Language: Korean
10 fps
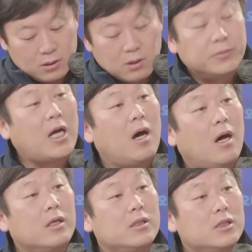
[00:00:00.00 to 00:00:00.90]

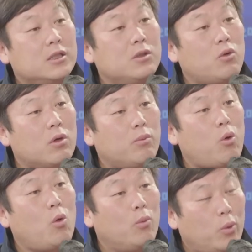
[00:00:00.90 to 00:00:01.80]
검사 신도를
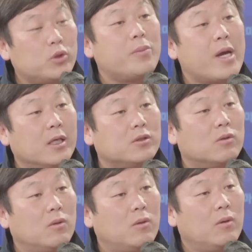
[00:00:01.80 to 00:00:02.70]
포, 포섭해가지고
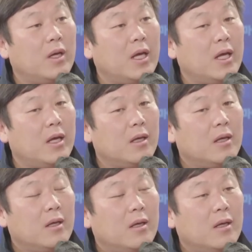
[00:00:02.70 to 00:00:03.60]
의혹 보도가
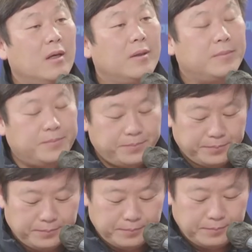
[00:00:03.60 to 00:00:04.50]
나오고 있고.
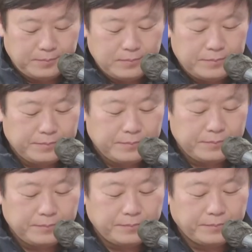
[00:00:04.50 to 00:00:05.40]

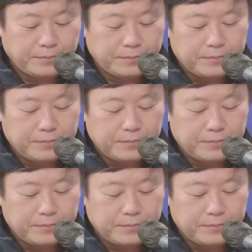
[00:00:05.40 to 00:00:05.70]
알겠습니다. 자,